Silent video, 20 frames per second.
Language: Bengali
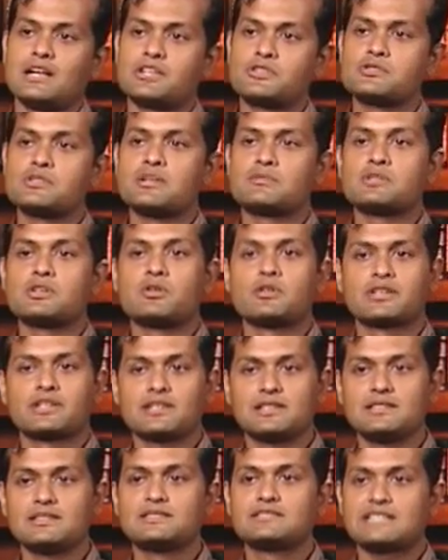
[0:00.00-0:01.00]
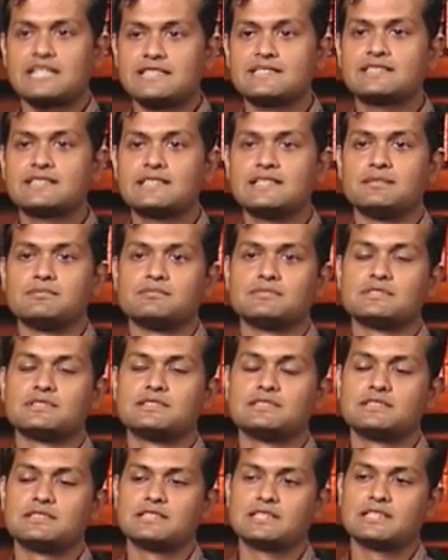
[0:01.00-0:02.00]
আসলে আমরা অনেকেই চাইছিলাম
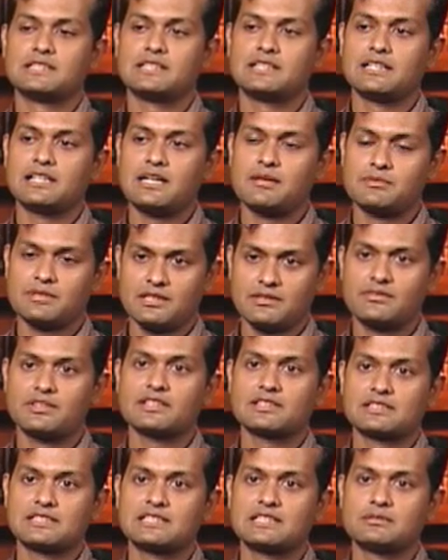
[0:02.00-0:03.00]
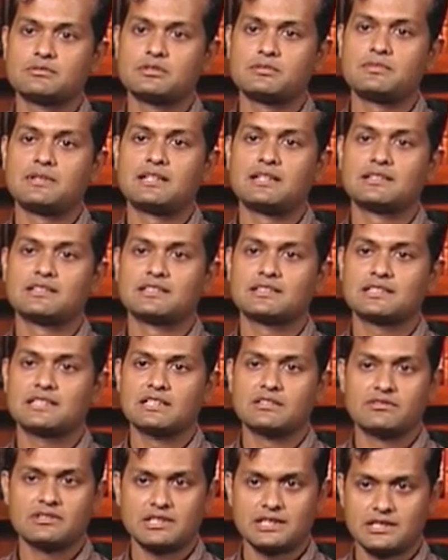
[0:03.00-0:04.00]
যে আমরা এভারেস্টে যাব বাংলাদেশকে
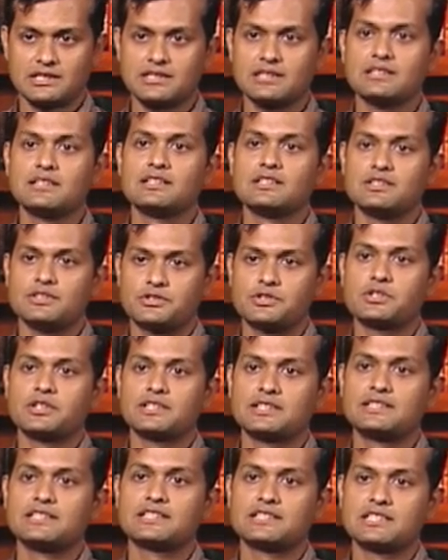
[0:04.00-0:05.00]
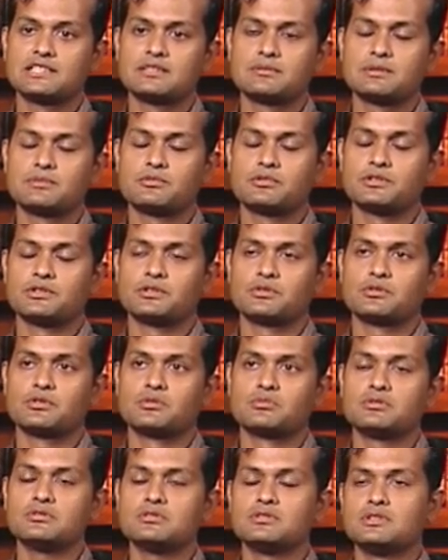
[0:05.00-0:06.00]
এভারেস্ট জয় দেশ হিসেবে পরিণত
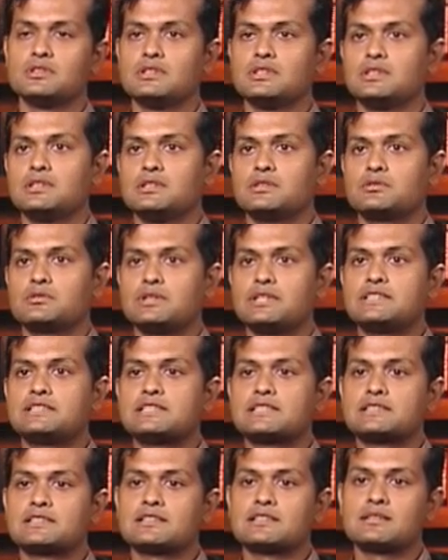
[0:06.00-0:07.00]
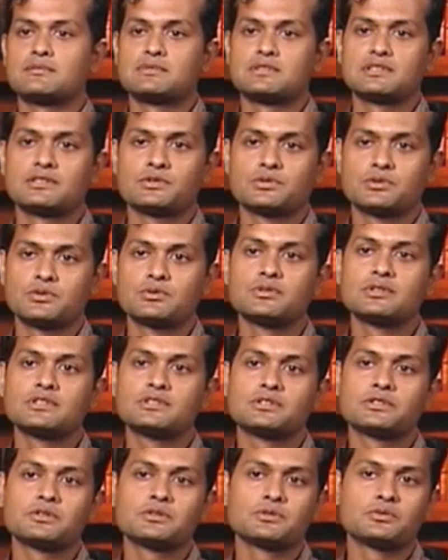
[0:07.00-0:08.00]
করব তো এই চেষ্টাটা আমাদের শুরু
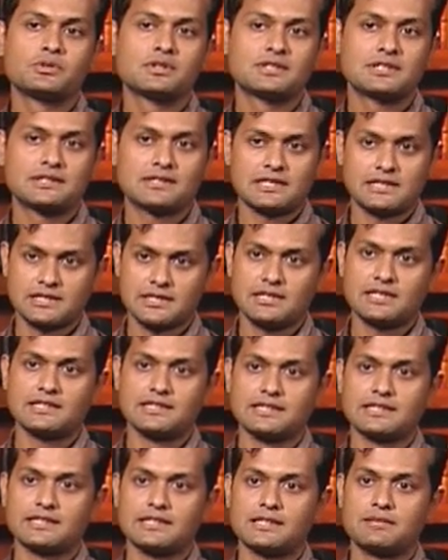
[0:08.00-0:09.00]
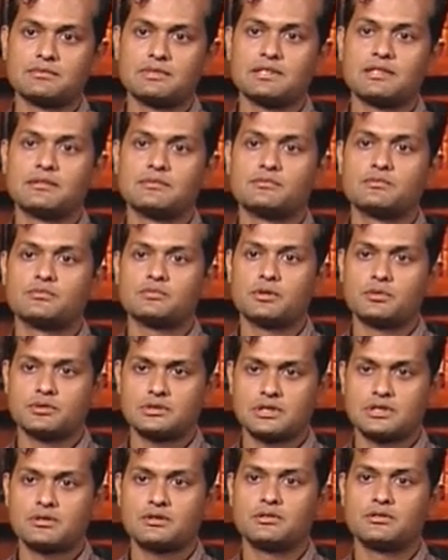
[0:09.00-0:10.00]
হয়েছিল দু সালের দিকে আমরা
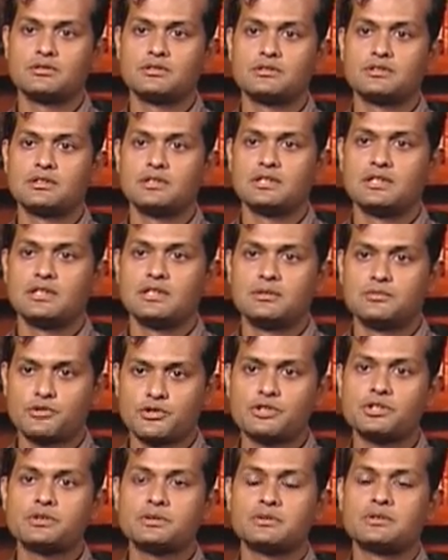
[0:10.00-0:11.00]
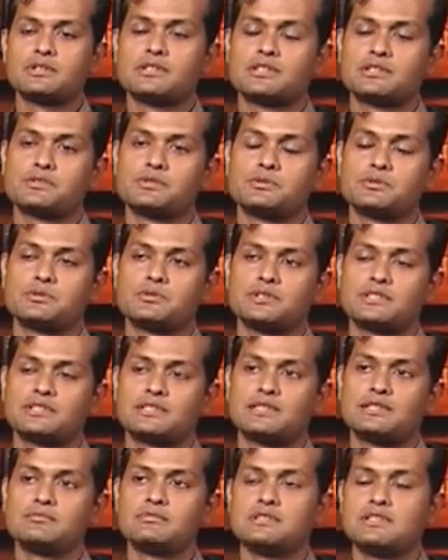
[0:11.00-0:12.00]
পর্বতারোহণ প্রশিক্ষণ নেওয়া শুরু
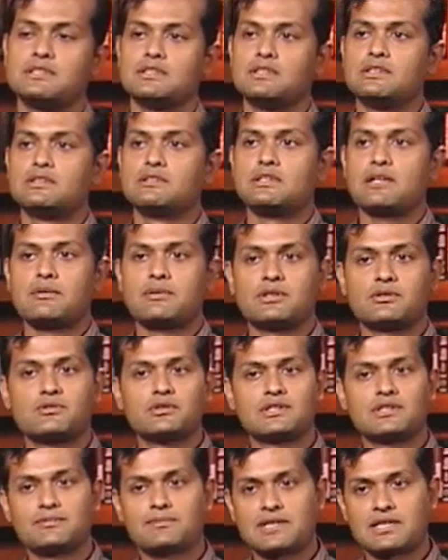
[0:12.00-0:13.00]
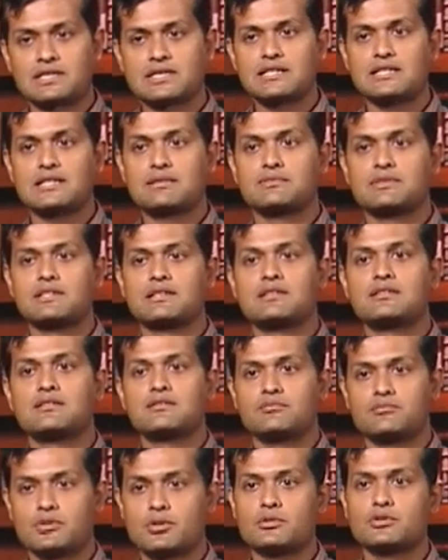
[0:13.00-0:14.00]
করেছিলাম আবার দু সালে আমরা
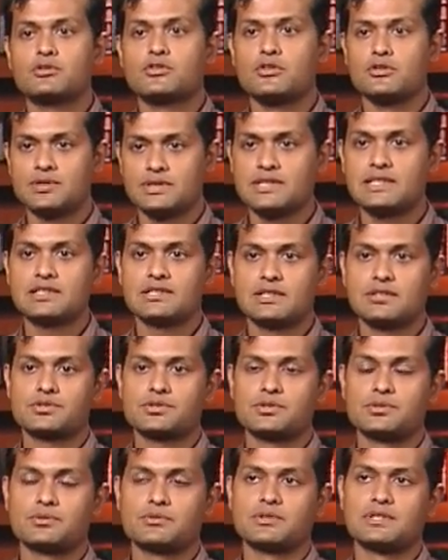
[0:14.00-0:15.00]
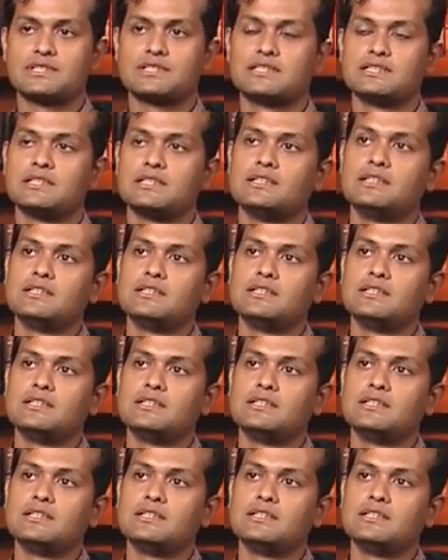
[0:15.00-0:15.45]
পর্বত অভিযানে যাওয়া শুরু করেছি